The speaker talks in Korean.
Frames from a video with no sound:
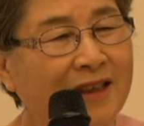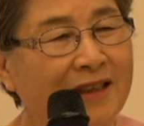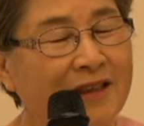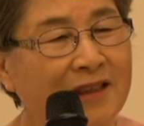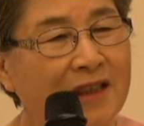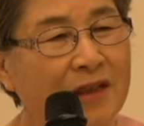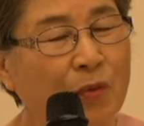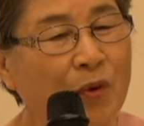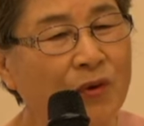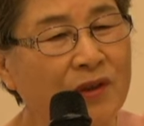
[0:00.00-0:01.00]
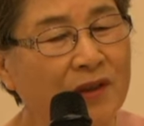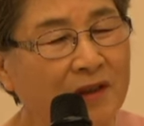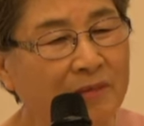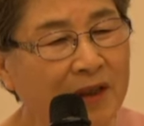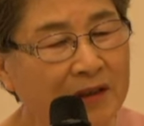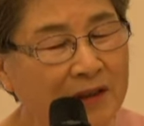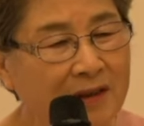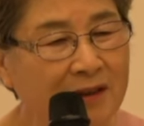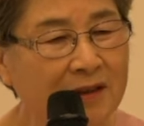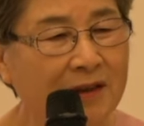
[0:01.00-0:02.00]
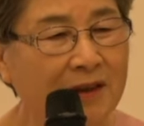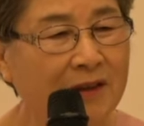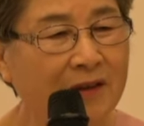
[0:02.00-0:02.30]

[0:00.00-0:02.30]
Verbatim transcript: 그래서 이제 보석을 만드는 것이에요.